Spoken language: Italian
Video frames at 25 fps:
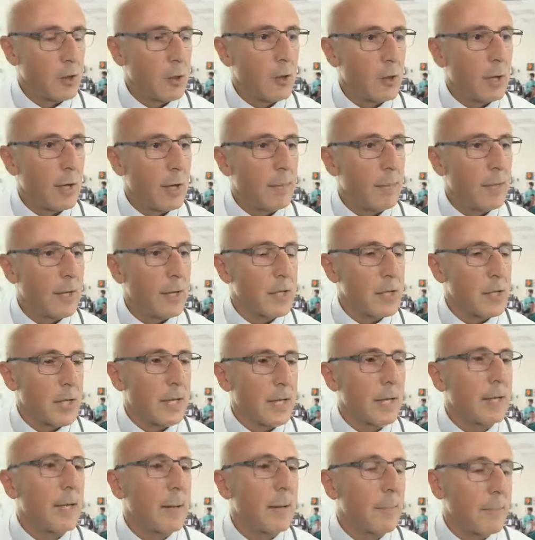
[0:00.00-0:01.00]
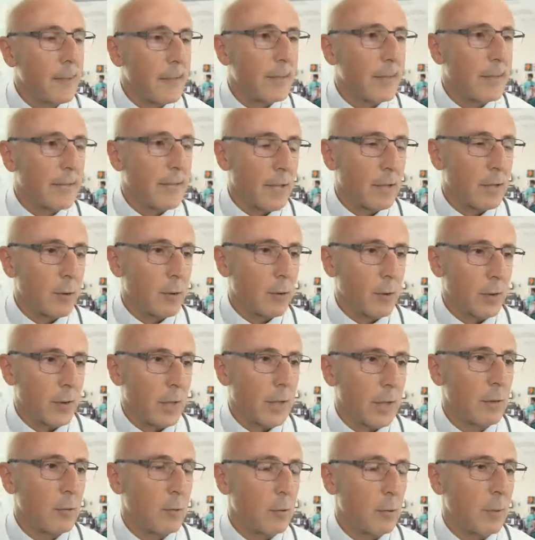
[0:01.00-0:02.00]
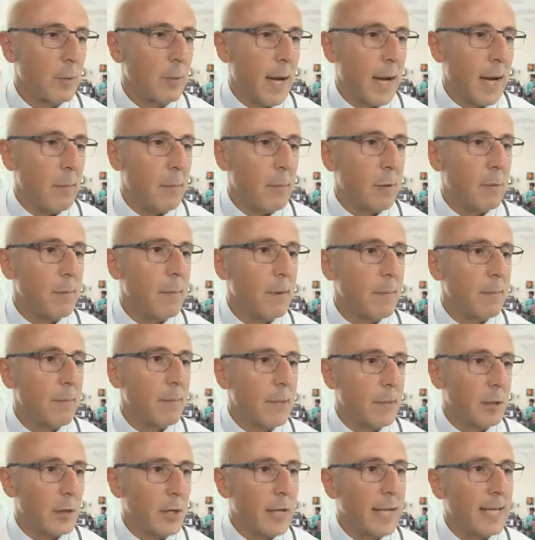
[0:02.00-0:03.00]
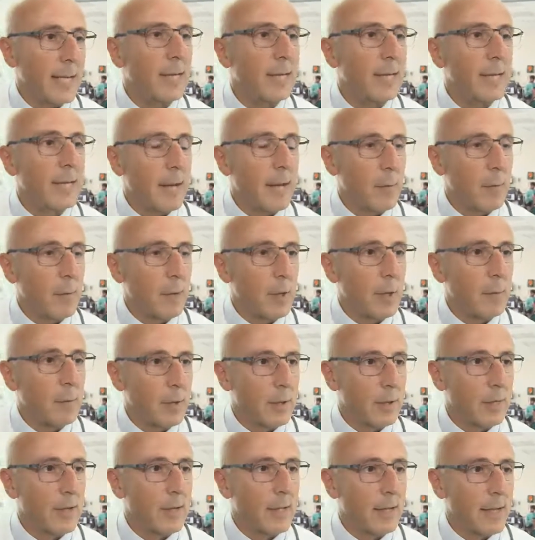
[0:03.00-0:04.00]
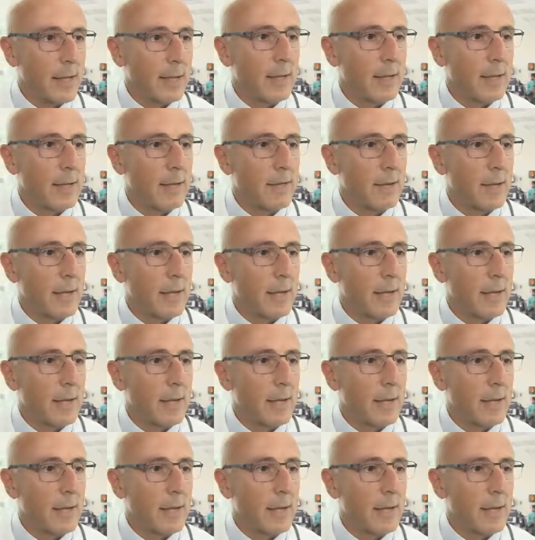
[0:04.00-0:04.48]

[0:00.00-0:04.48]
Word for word: con la placenta mentre noi intubiamo il bambino e garantiamo la pervietà delle vie